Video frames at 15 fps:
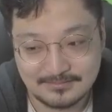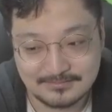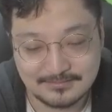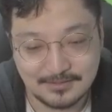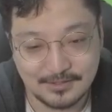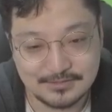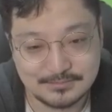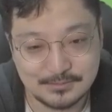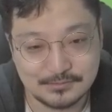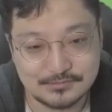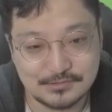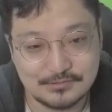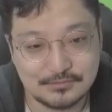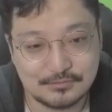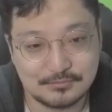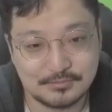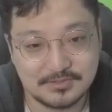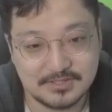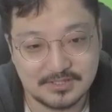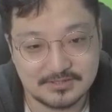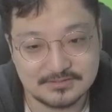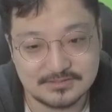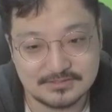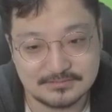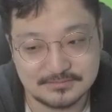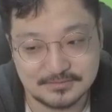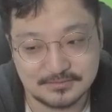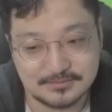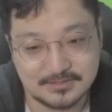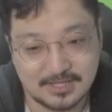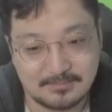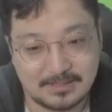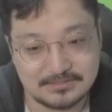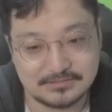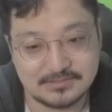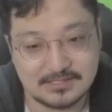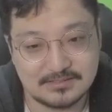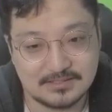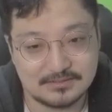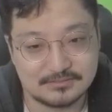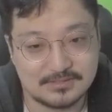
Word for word: 깨지면 어쩌려고 보다 나는 지금 저걸 다 마셨다는 게 더